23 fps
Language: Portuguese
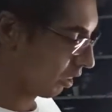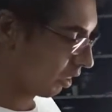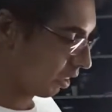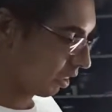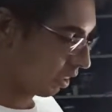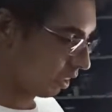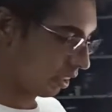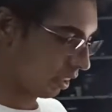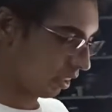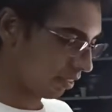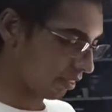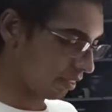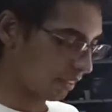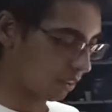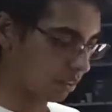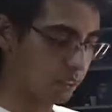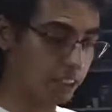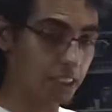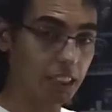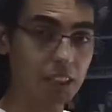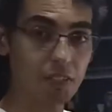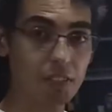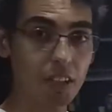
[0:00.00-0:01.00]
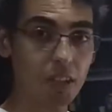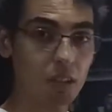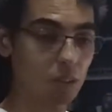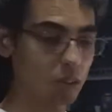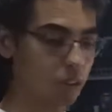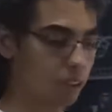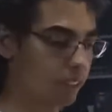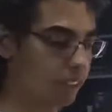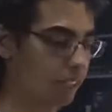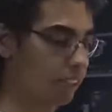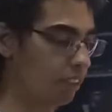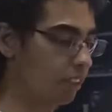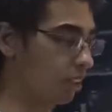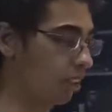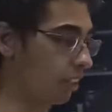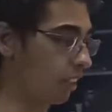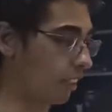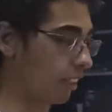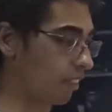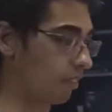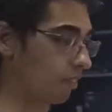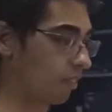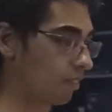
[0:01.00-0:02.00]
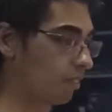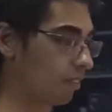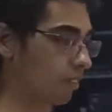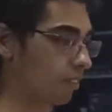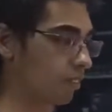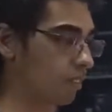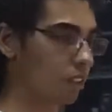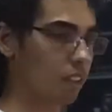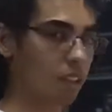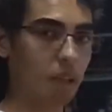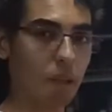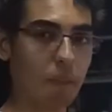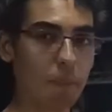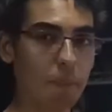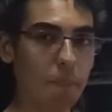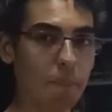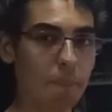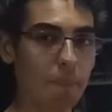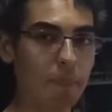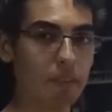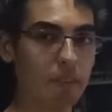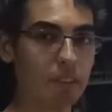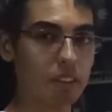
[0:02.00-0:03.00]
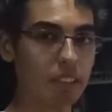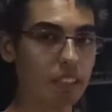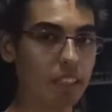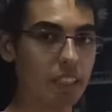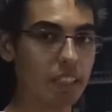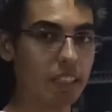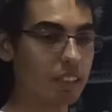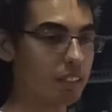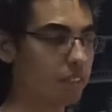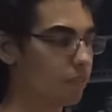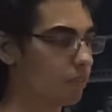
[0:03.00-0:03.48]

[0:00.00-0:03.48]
E esse aqui é o que a gente vai colocar agora, ok?